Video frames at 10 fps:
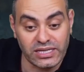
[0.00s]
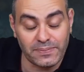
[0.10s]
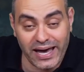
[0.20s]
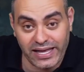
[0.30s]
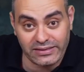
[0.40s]

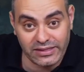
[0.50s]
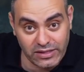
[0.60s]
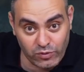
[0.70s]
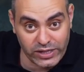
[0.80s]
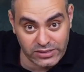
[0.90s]
تجيب حد
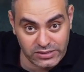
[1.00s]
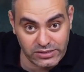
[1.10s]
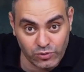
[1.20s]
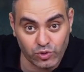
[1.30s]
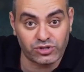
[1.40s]

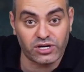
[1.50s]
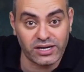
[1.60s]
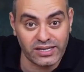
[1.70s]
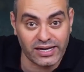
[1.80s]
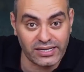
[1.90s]
دلوقتي
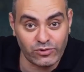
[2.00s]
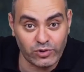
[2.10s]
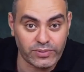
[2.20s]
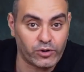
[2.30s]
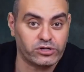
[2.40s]
وتراهن عليه
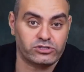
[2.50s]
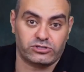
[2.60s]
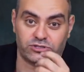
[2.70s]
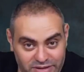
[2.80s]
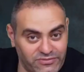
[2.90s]
ويبقى
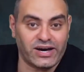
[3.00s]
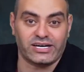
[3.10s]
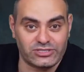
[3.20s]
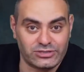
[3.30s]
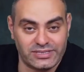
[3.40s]
وحش ما
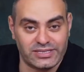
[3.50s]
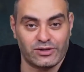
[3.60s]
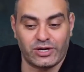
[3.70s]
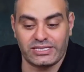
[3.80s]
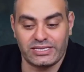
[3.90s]
ينفعش انت
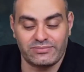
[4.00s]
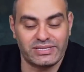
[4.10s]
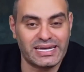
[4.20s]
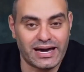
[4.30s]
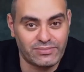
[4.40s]
دلوقتي
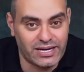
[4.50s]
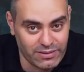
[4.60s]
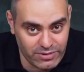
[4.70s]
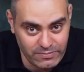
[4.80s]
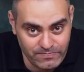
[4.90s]
بتلعب
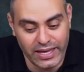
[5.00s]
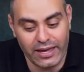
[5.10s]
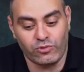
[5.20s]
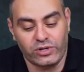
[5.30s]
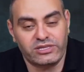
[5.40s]
لعبه
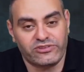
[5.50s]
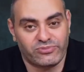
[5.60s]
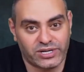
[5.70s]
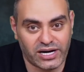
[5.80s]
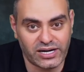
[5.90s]
او انت
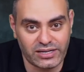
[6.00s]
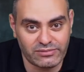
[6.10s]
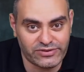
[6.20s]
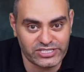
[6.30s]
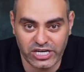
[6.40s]
في مرحله
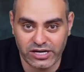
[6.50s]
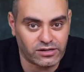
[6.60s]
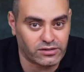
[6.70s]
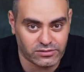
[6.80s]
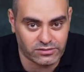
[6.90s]
ما فيهاش حاجه
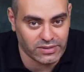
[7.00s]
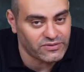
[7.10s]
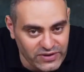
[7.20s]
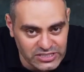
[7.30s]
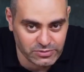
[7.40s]
غلط ما
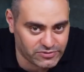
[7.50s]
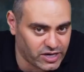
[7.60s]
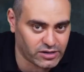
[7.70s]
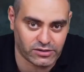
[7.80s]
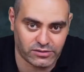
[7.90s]
ينفعش يبقى
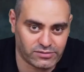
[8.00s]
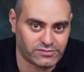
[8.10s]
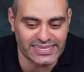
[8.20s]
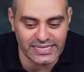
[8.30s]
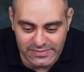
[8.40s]
فيها حاجه غلط
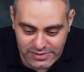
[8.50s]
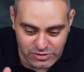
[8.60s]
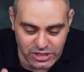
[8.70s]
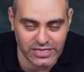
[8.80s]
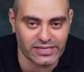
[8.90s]
انت لازم
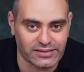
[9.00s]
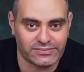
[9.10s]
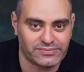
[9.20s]
تمشي كده